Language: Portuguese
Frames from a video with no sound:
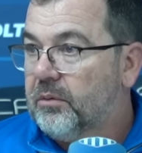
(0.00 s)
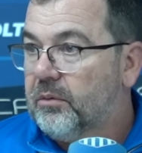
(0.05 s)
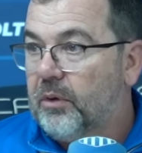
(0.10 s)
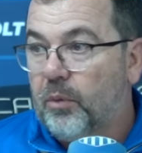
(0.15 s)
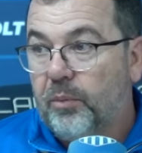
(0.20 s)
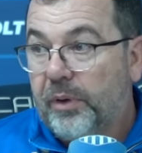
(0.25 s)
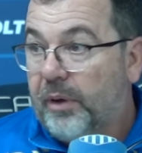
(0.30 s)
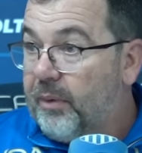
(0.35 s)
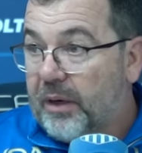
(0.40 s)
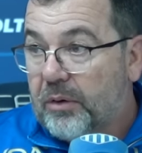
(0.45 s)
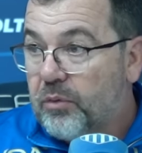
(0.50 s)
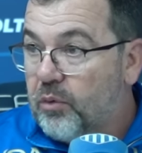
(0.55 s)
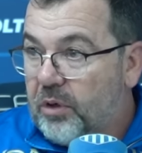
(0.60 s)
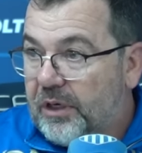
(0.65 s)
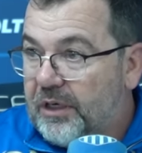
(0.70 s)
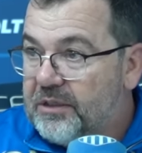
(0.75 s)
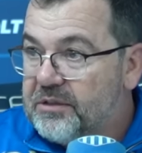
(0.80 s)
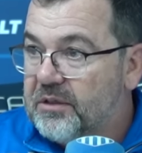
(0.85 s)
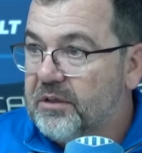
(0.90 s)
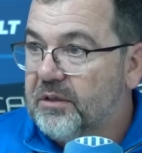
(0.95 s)
É a mesma
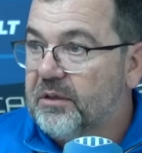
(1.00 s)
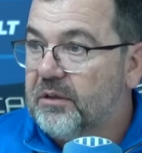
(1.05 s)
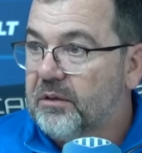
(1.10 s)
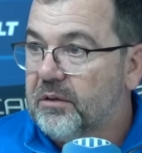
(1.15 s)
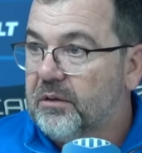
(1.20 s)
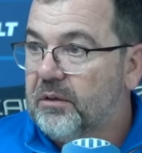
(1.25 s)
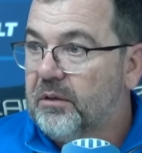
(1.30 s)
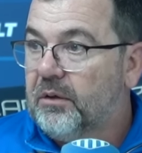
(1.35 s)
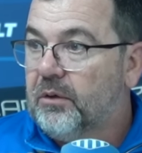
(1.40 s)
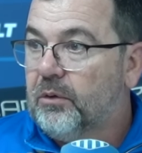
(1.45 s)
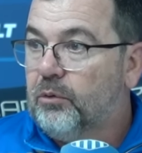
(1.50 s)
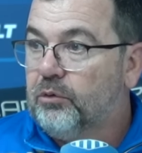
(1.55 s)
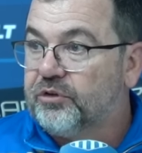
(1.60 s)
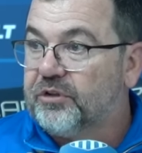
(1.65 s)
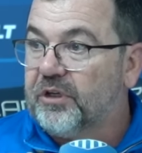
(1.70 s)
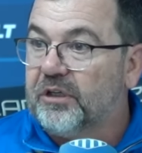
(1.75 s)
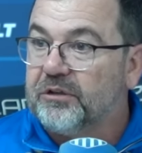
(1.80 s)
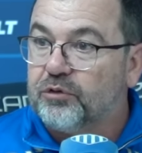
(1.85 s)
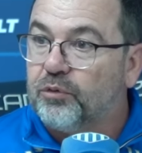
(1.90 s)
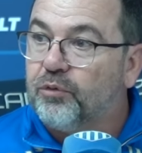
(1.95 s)
coisa. O
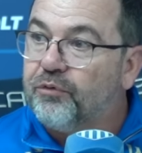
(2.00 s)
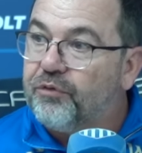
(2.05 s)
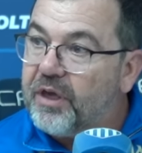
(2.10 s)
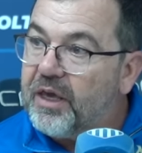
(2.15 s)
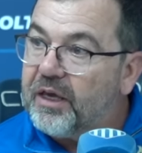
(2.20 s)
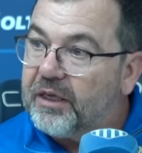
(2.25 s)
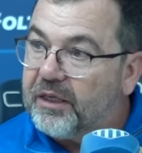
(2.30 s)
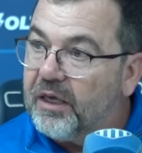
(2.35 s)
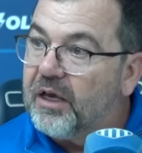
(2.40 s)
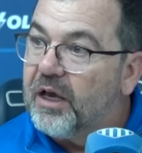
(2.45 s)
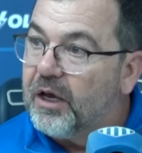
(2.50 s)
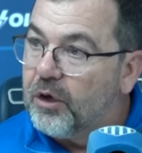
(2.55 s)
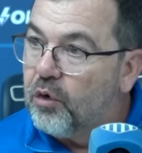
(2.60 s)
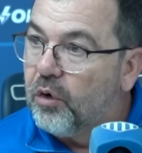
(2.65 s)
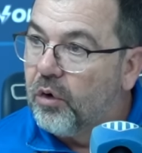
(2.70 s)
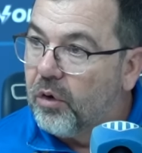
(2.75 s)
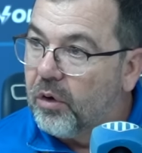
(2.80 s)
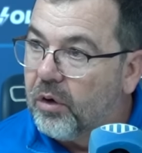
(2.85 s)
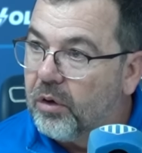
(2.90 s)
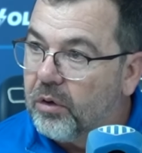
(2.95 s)
Santos não veio aqui e
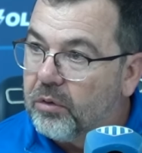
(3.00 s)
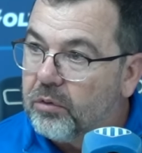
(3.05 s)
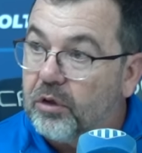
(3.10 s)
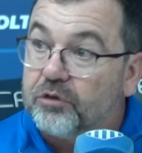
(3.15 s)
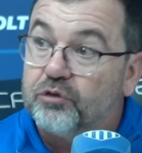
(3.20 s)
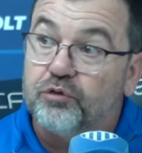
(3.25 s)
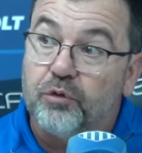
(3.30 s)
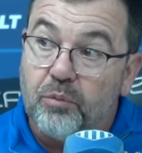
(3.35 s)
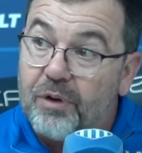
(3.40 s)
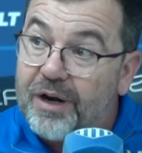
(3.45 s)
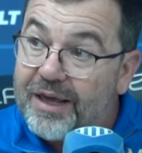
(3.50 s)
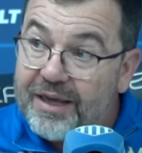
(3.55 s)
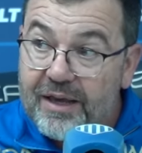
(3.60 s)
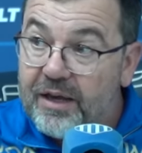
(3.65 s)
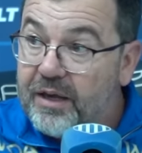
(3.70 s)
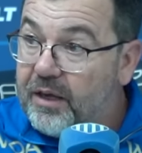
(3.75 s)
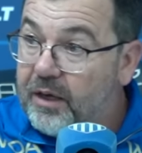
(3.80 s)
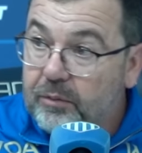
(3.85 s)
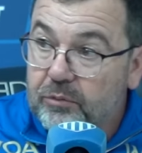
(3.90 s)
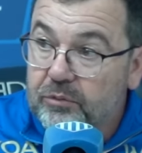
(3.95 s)
ganhou? Nós fomos lá e
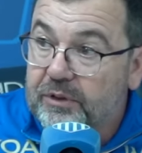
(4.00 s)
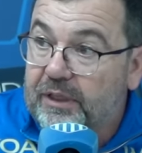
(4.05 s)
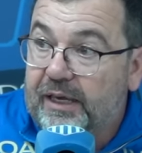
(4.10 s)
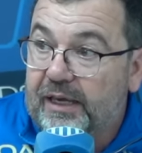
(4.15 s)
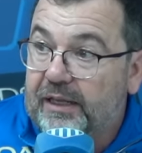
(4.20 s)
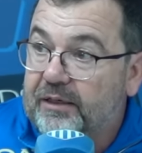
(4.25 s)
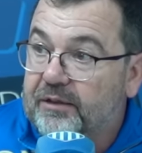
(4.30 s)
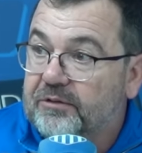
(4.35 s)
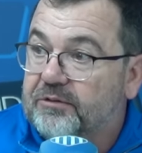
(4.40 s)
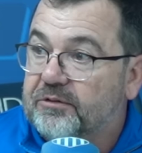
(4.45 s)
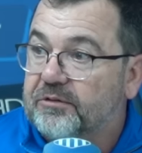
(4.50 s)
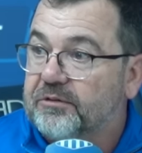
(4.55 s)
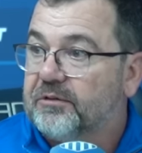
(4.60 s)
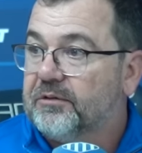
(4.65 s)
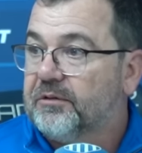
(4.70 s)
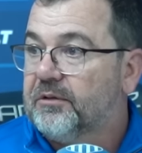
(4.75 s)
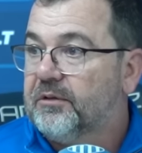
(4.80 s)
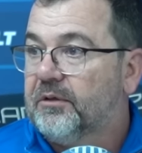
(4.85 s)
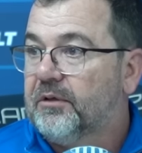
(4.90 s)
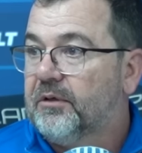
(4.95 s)
ganhamos deles.
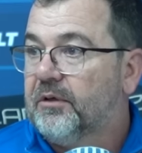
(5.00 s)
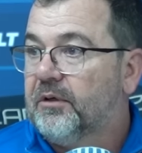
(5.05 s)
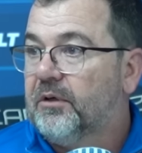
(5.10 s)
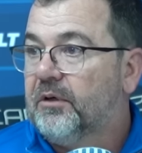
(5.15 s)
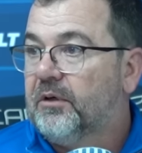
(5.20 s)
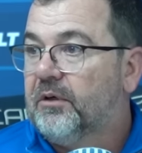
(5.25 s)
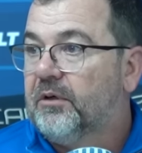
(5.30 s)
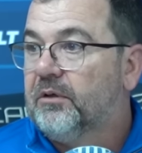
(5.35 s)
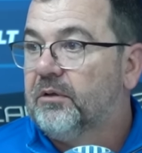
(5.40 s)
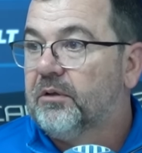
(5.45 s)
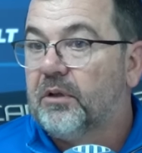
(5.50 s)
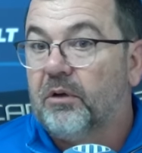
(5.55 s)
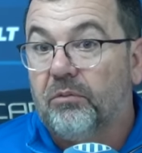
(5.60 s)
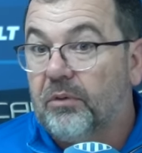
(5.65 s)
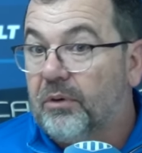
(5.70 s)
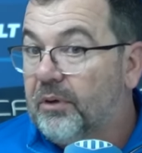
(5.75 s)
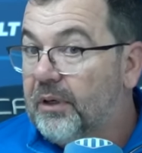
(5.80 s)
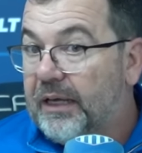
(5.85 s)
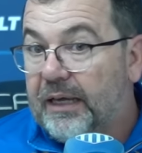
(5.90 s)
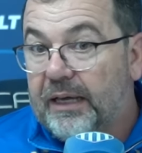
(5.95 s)

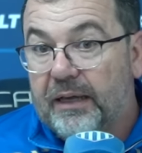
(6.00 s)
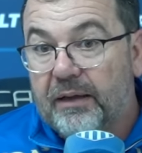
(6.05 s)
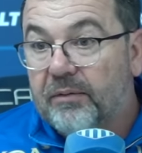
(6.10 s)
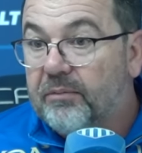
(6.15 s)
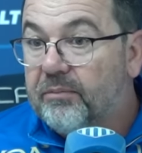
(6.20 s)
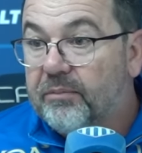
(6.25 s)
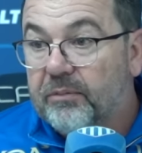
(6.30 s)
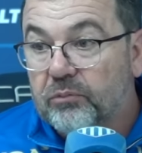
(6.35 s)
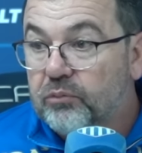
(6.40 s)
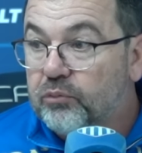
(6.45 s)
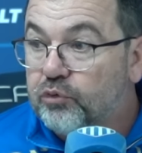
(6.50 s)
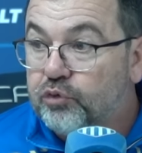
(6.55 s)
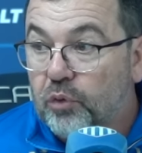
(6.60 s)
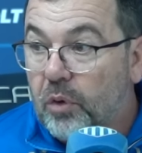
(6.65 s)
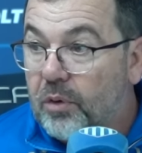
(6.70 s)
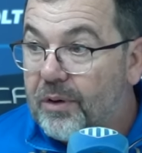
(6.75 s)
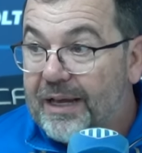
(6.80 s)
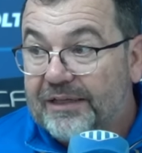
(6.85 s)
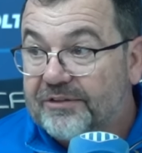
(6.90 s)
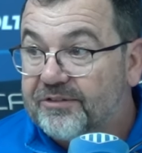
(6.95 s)
Então é, o
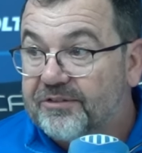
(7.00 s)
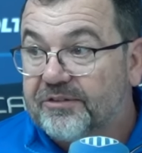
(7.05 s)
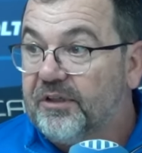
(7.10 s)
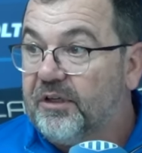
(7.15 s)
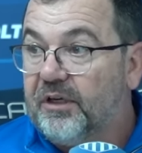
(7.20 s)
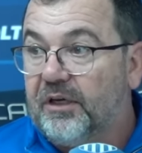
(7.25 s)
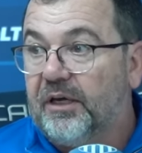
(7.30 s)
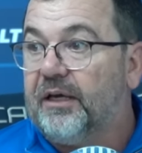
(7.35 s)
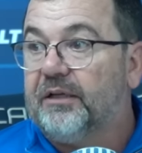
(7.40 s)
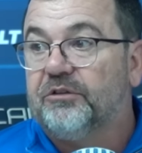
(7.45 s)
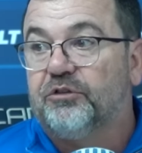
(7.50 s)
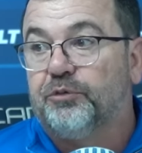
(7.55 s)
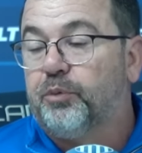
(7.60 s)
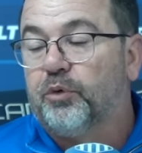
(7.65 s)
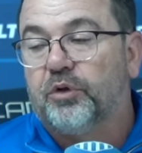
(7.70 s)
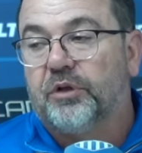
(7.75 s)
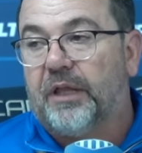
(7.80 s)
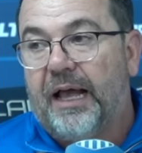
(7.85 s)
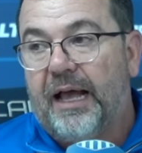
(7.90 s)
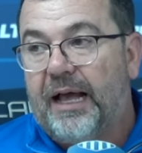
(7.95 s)
jogo é assim, é
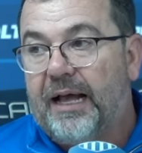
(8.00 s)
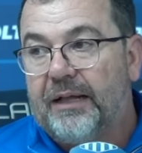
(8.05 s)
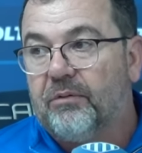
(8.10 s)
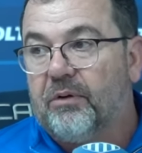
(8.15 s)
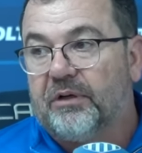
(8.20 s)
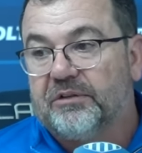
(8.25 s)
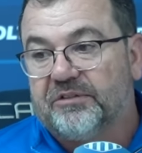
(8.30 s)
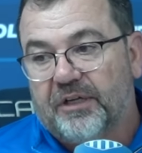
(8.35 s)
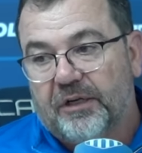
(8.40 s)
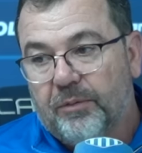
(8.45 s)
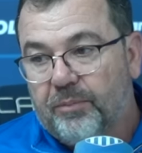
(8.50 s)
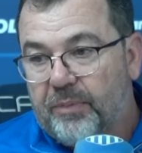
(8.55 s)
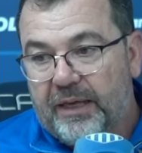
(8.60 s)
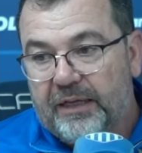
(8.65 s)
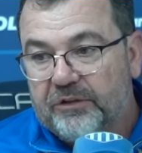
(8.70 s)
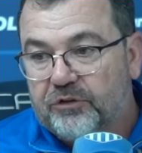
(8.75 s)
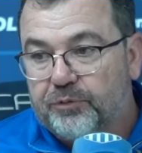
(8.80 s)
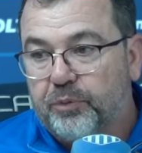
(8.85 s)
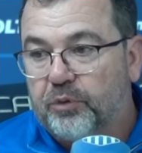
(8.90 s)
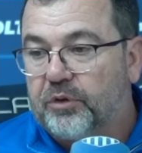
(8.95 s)
disputado, a Série B
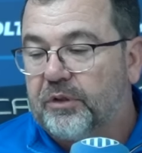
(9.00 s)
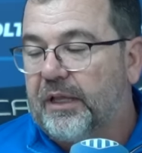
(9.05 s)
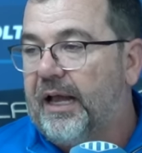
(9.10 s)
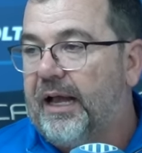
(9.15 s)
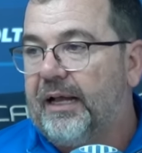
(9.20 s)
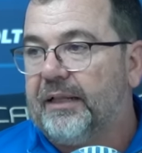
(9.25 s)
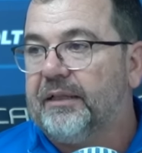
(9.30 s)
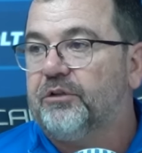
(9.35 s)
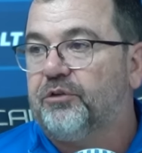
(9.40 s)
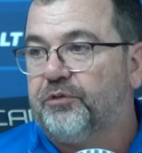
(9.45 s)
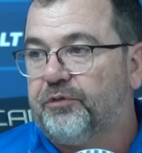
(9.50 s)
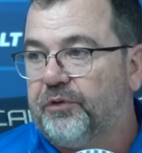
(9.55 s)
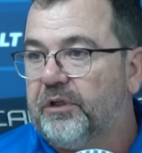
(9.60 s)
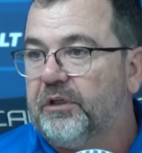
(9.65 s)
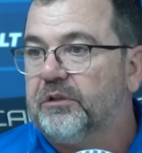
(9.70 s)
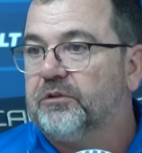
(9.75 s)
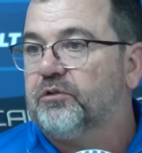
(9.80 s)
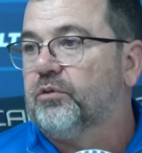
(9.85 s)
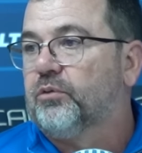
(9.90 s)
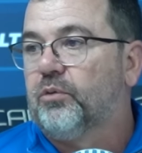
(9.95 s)
é disputada, é
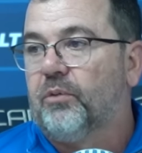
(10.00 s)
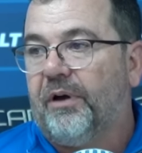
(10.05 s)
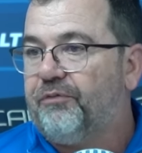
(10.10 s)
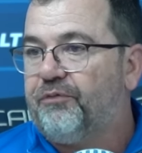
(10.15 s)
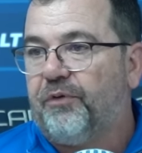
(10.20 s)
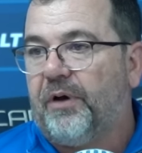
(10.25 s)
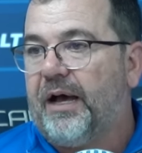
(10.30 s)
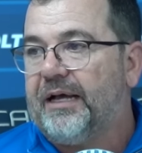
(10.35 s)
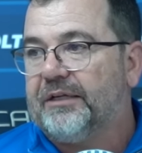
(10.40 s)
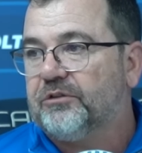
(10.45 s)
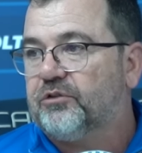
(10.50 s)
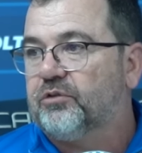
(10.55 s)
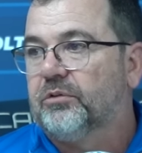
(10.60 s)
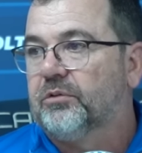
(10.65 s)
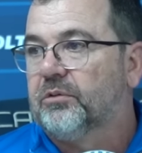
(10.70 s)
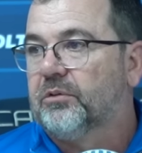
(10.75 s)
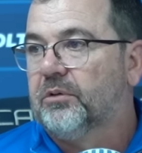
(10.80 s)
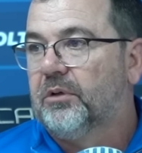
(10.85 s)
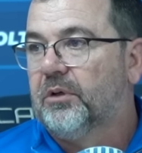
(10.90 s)
difícil, não é fácil.